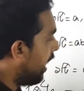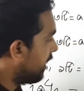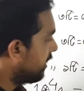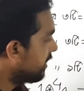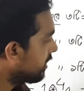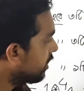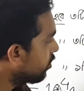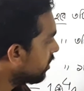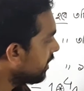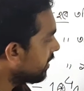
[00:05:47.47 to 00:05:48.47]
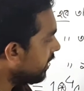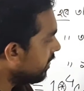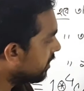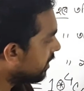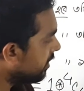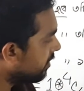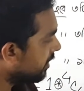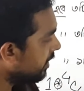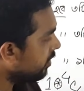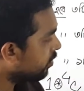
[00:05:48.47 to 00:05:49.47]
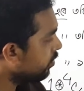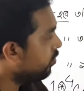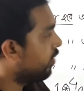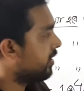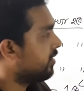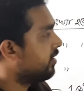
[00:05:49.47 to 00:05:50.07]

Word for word: আর নিচে যেহেতু তিনটা থ্রি টু ওয়ান